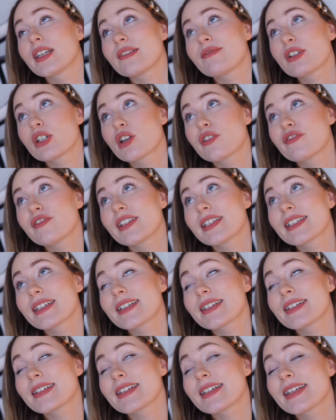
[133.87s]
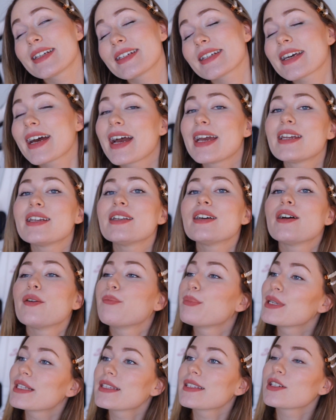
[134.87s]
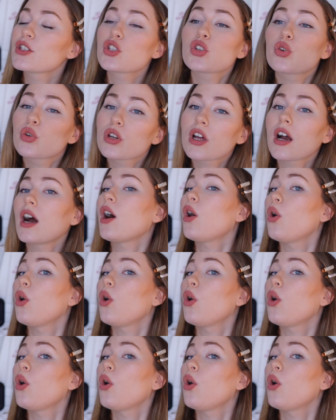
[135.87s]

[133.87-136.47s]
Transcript: dann wird hoffentlich natürlich das Internet ein bisschen schönerer